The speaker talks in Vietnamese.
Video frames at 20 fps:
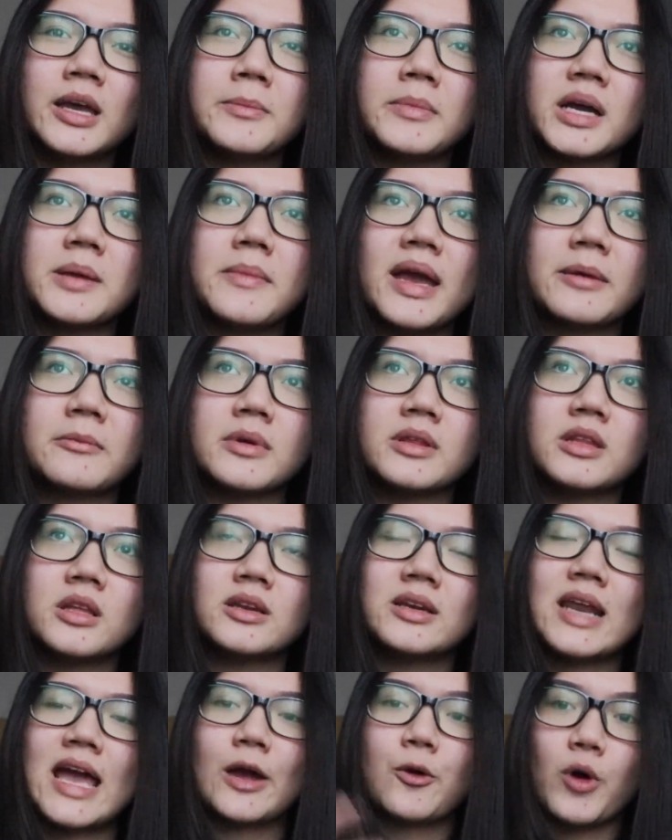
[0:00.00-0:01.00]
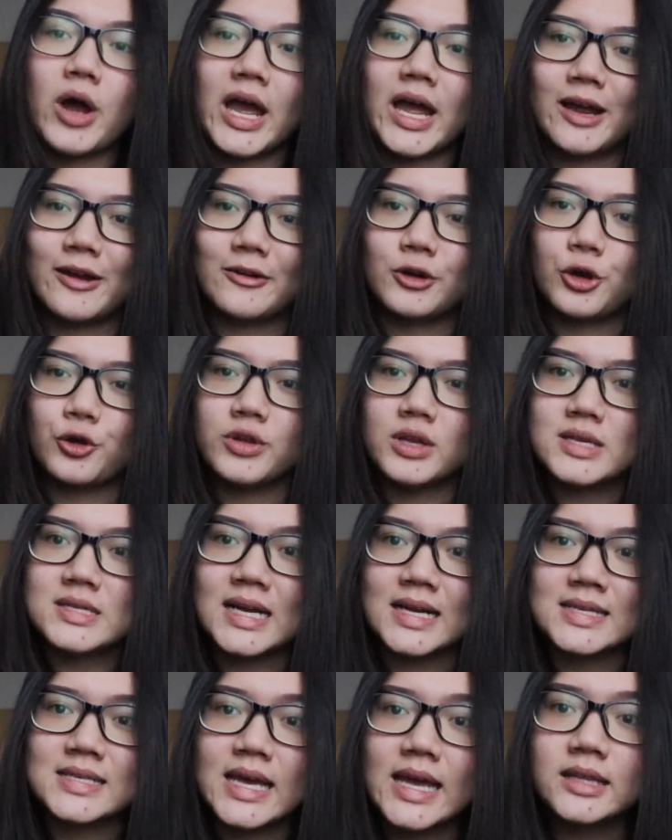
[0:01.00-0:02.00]
khi mà các bạn mà nhìn đàng hoàng kiểu nhìn
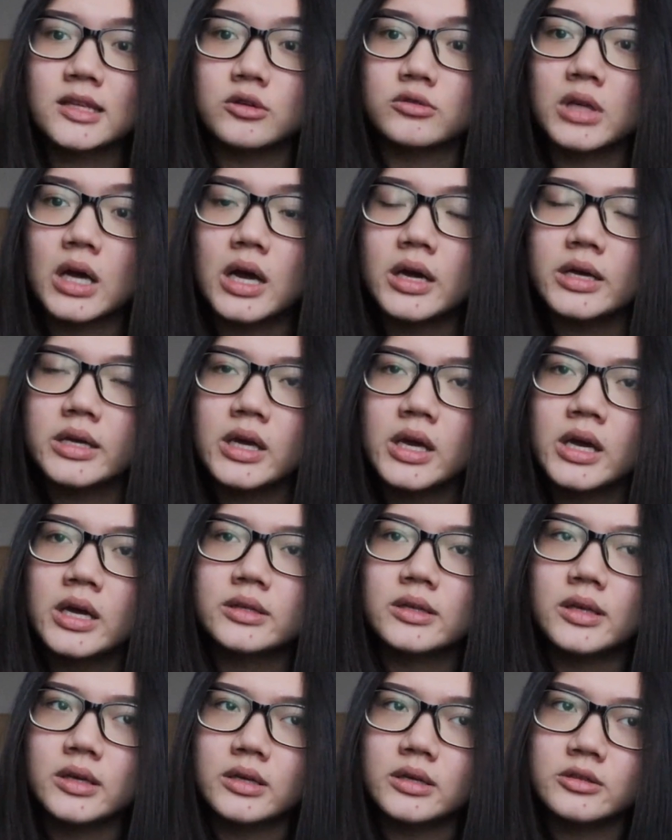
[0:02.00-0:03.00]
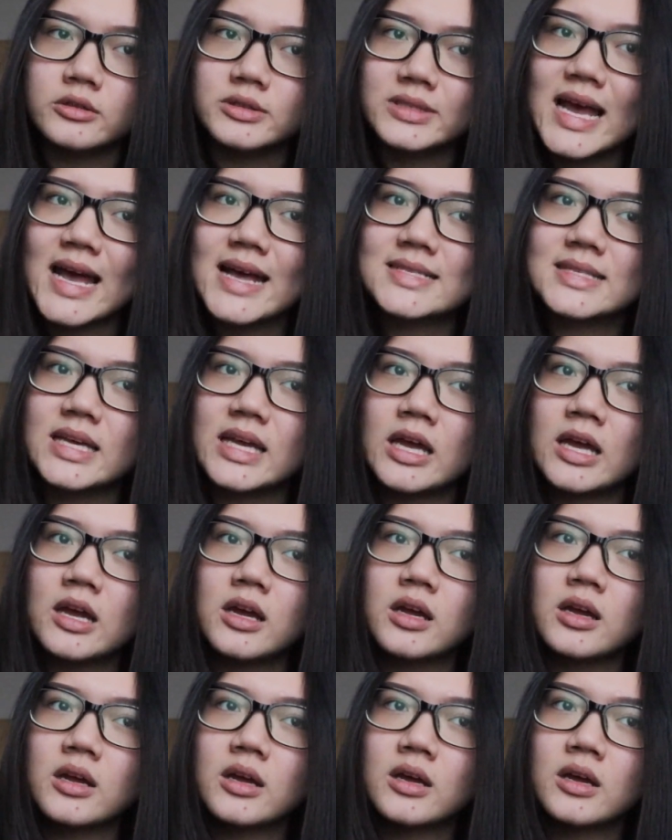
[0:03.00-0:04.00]
sạch sẽ tử tế thì người ta
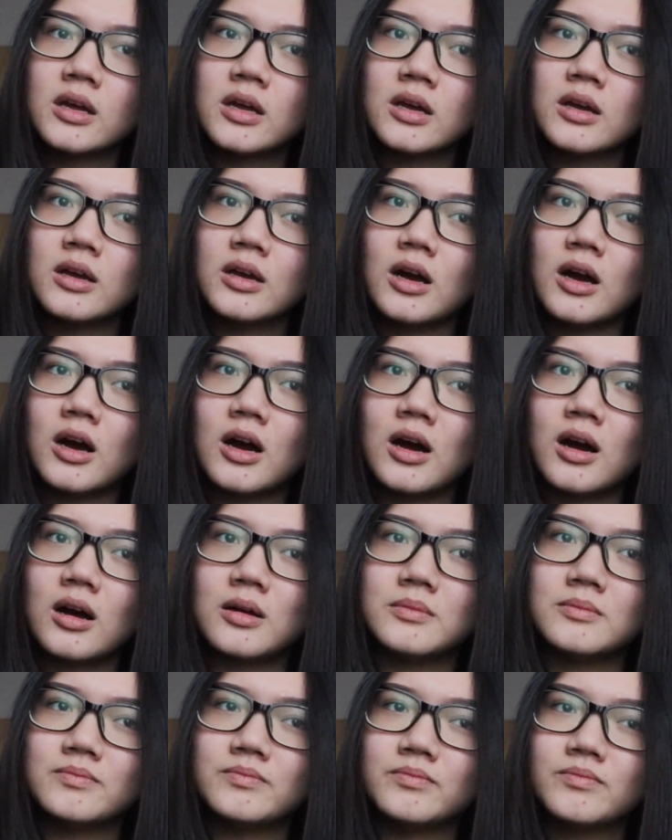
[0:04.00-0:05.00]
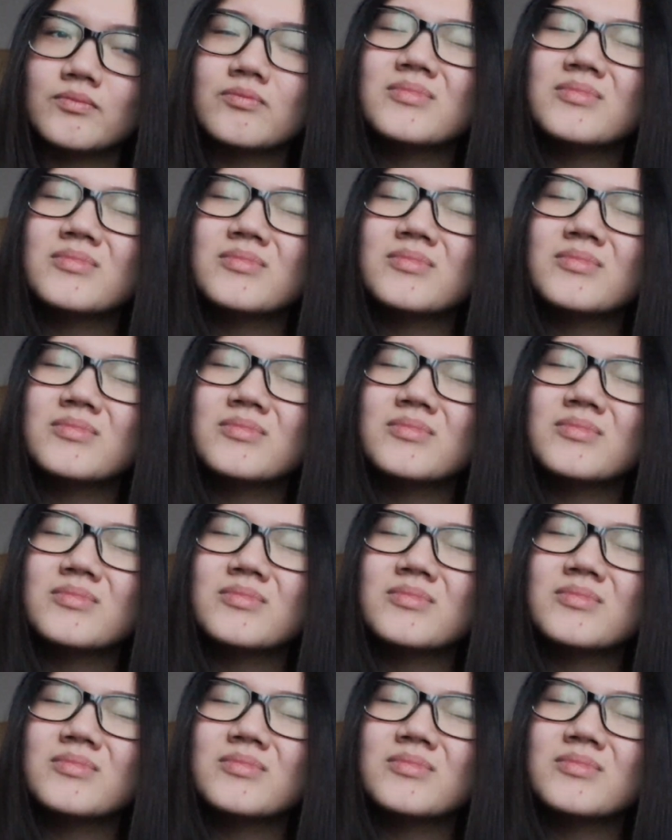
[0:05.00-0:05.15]
sẽ uh,